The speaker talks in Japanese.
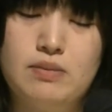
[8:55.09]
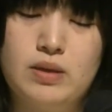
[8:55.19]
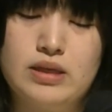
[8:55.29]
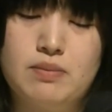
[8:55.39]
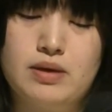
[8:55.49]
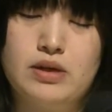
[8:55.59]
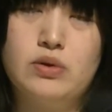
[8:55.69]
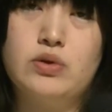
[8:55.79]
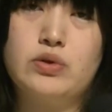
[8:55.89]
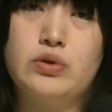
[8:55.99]
皆様
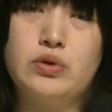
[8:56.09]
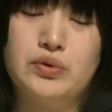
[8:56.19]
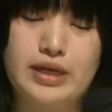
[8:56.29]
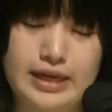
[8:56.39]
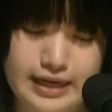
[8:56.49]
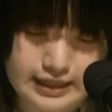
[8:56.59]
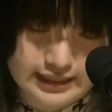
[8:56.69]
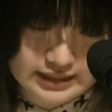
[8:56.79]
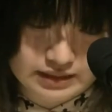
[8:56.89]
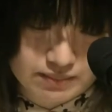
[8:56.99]
よろしくお願いい
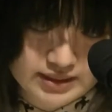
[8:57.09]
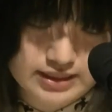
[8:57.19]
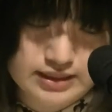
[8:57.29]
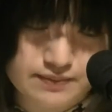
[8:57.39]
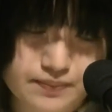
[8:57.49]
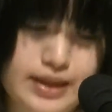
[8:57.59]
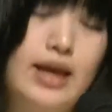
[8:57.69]
たします。